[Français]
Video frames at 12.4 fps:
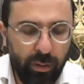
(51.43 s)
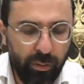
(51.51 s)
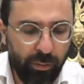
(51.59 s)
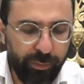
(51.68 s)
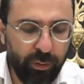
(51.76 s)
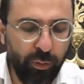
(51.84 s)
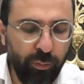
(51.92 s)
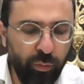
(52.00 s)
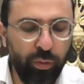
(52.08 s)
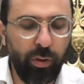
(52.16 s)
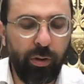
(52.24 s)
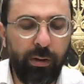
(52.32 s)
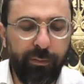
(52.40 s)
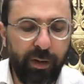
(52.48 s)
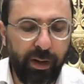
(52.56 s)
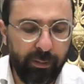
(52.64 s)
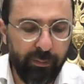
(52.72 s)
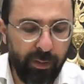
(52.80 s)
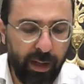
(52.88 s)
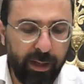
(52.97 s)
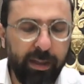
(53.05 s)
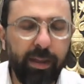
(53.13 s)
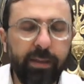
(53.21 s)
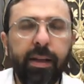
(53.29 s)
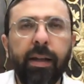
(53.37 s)
le fait de moudre la farine,
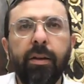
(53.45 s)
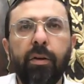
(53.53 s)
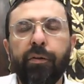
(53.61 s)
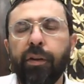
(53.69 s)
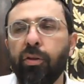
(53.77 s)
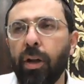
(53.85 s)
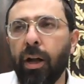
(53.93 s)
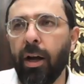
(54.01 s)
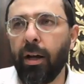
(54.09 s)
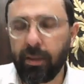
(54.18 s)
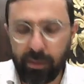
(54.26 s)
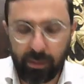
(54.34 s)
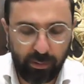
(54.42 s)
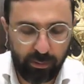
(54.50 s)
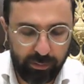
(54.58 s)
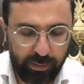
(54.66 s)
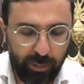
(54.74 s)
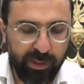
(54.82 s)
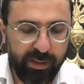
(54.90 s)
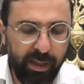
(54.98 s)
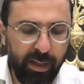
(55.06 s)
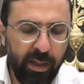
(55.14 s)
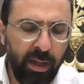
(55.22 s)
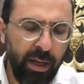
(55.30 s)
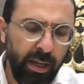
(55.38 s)
Verkadatan et le fait de la tamiser,